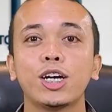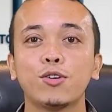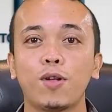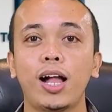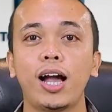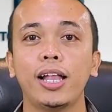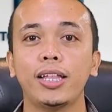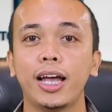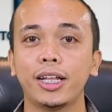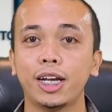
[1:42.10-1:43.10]

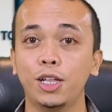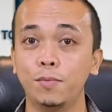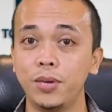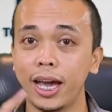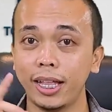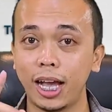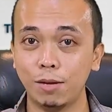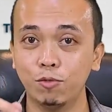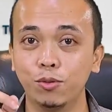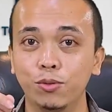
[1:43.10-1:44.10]
kekurangan dan kelebihan
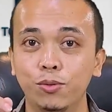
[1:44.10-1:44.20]
kamu.